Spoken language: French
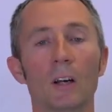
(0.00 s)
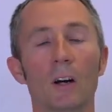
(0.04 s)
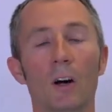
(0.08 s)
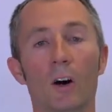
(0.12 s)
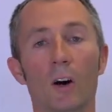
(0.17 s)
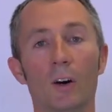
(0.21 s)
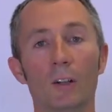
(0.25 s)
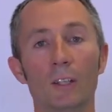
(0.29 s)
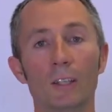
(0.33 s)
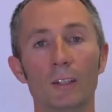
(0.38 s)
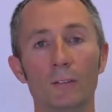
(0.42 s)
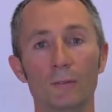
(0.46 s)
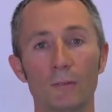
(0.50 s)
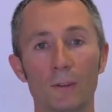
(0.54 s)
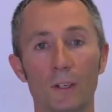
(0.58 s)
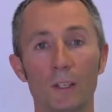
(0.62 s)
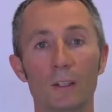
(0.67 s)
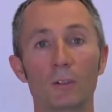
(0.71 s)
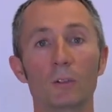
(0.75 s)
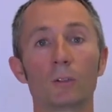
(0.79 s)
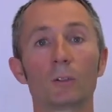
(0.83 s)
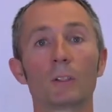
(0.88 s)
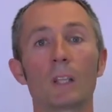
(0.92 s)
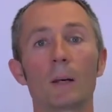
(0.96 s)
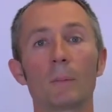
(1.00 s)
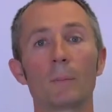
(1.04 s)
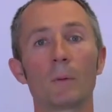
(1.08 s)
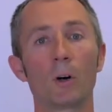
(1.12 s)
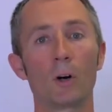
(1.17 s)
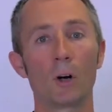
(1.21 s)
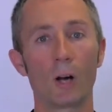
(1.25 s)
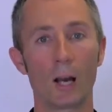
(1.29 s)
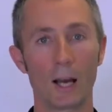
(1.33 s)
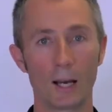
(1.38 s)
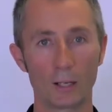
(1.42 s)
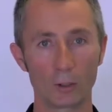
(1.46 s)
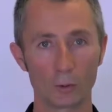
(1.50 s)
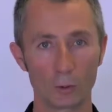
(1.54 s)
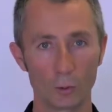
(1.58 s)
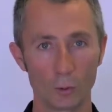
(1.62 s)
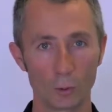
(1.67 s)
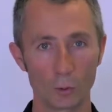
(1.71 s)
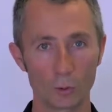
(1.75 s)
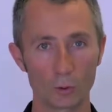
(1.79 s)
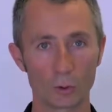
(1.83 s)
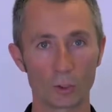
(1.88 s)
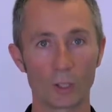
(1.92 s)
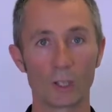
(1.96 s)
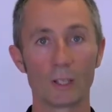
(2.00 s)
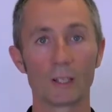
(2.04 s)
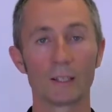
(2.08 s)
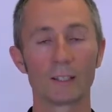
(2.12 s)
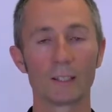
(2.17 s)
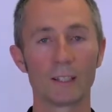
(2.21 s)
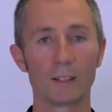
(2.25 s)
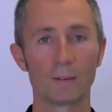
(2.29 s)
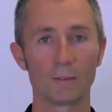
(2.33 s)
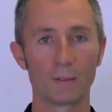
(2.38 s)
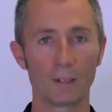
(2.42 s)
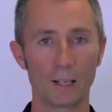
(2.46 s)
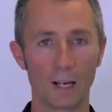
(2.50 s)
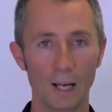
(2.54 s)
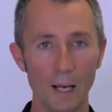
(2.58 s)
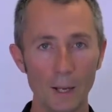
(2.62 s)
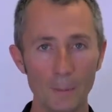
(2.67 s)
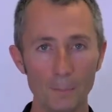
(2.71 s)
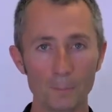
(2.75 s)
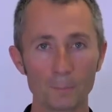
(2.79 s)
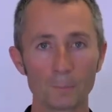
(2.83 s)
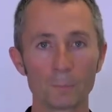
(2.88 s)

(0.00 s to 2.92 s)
En effet, notamment à cause des vérins,